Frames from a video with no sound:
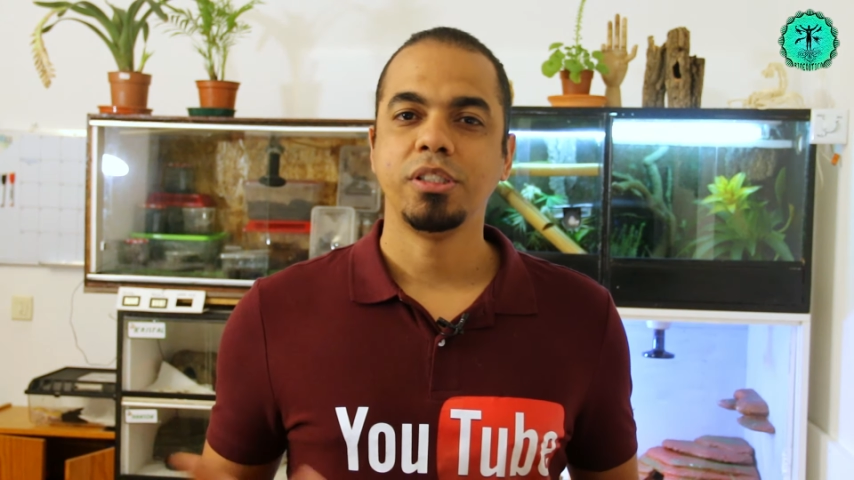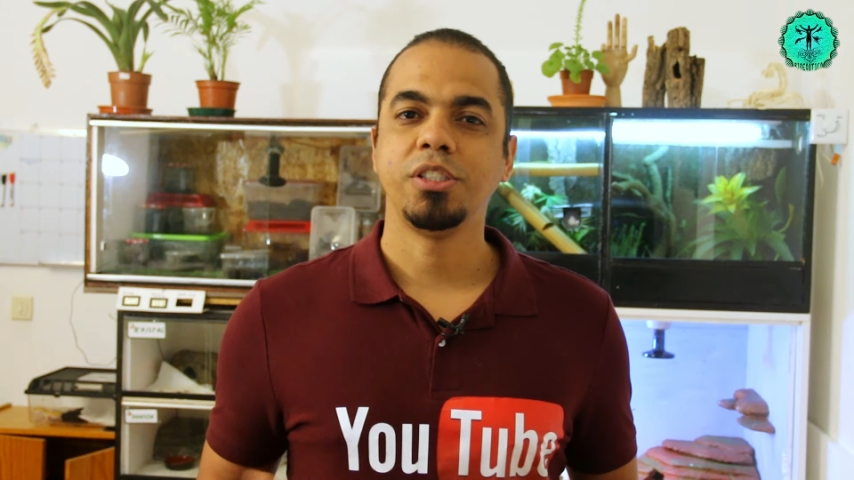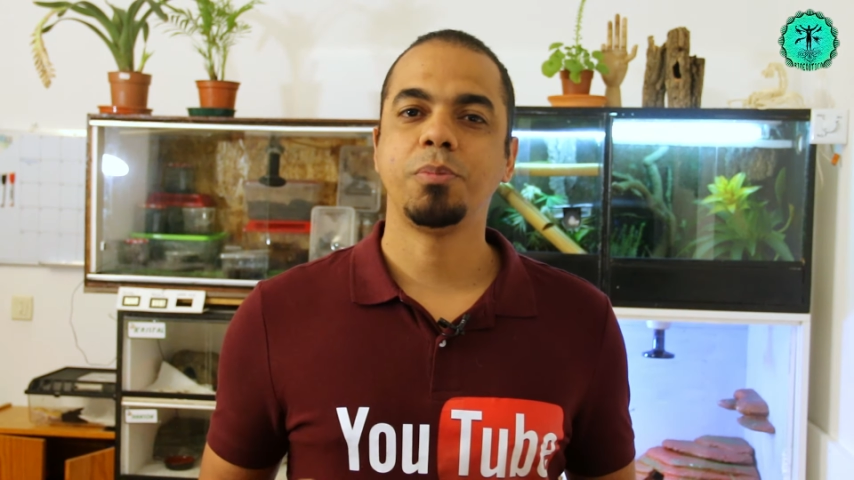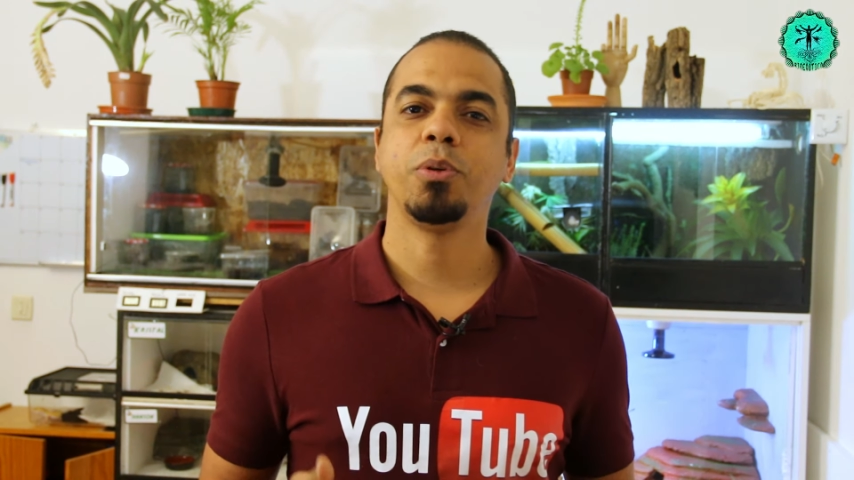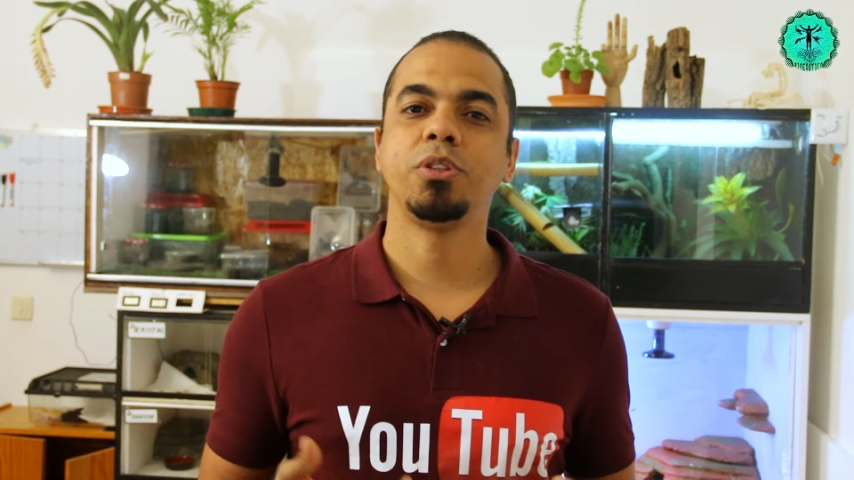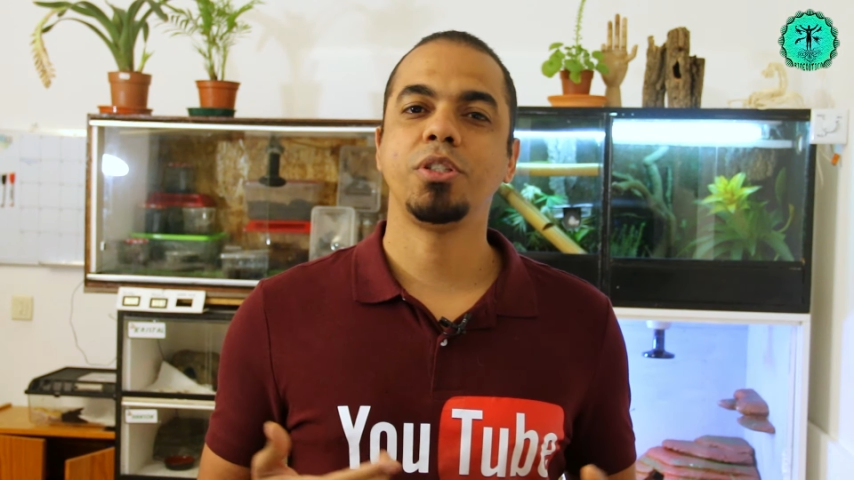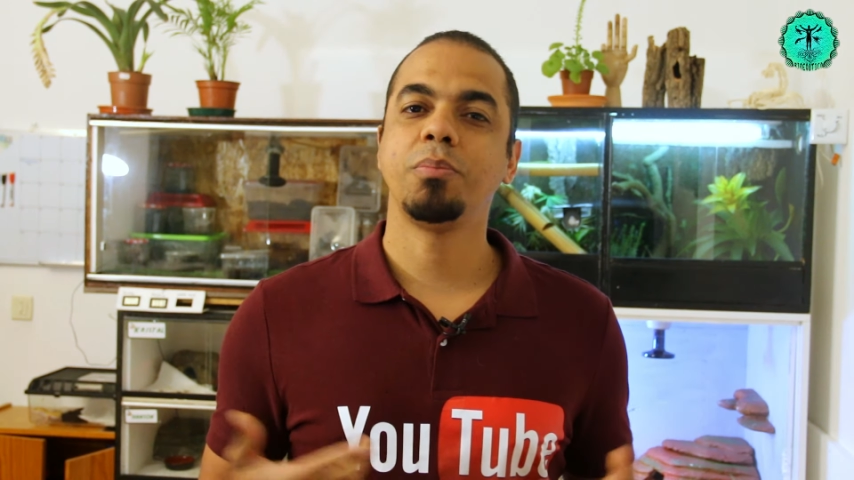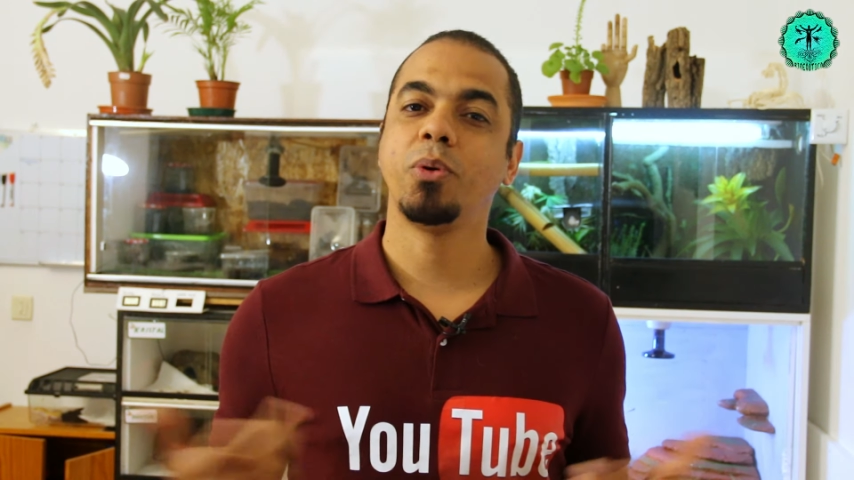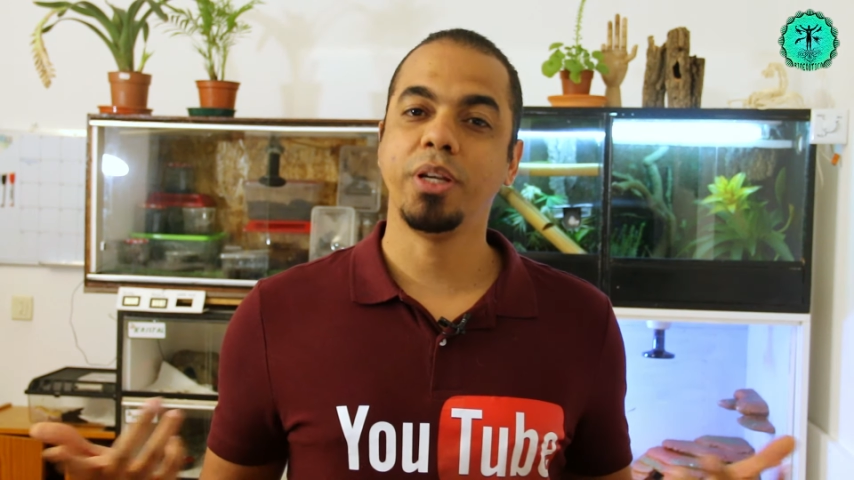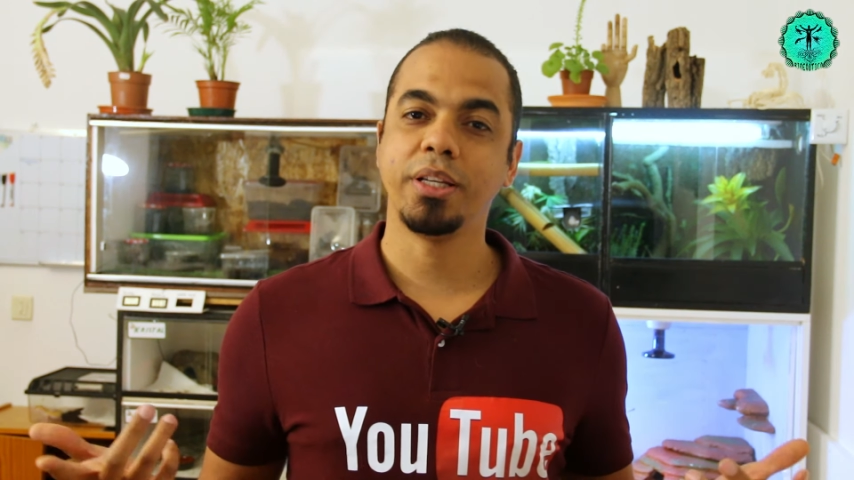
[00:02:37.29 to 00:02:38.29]
de,
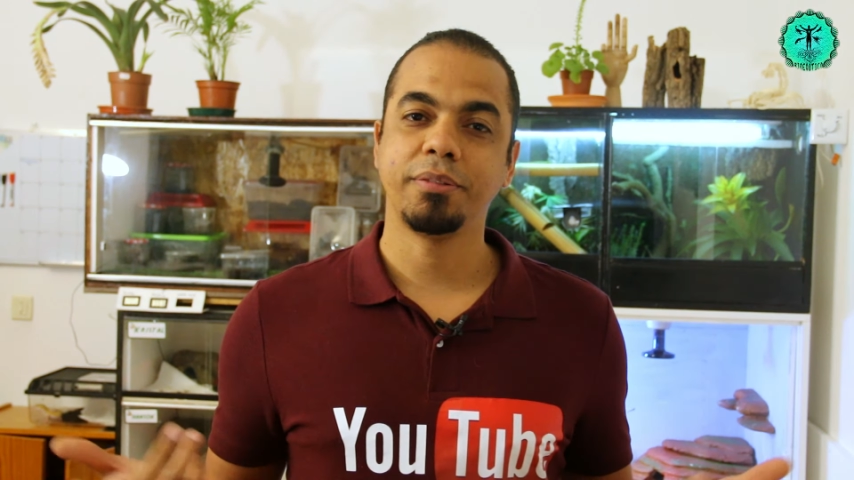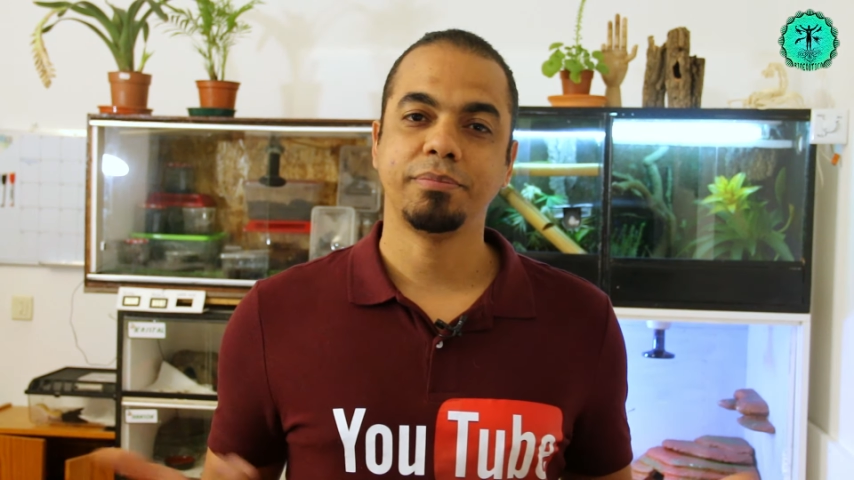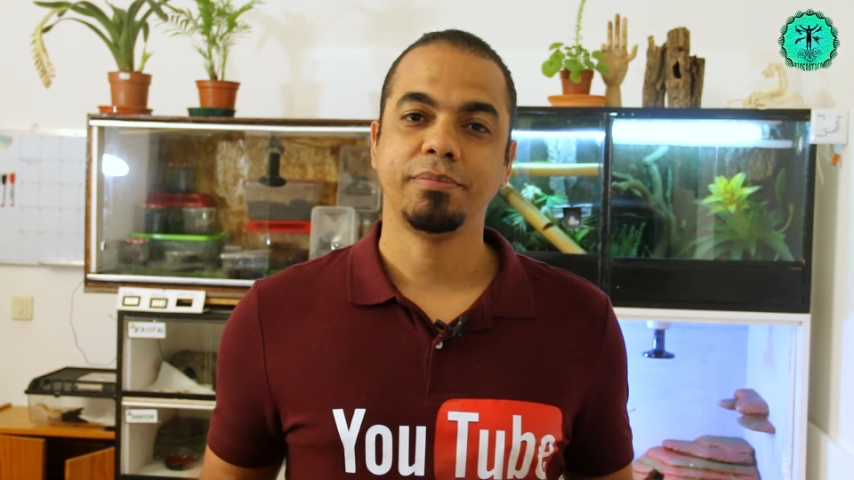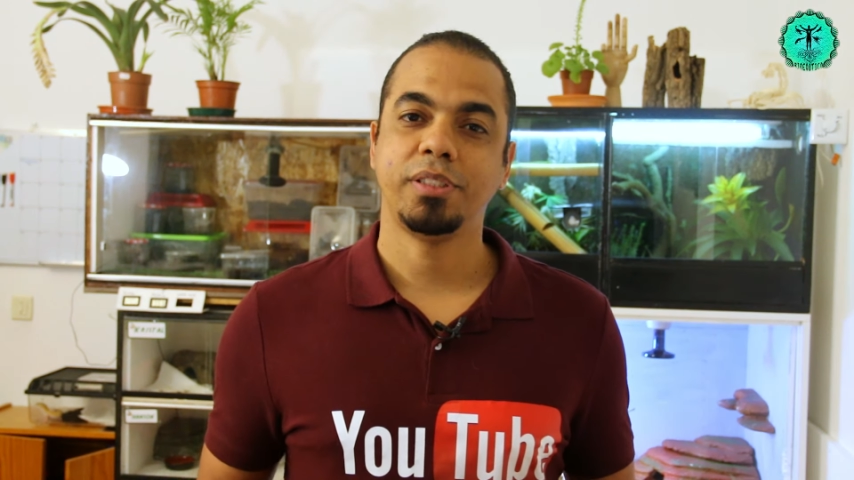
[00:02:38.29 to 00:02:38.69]
morrer,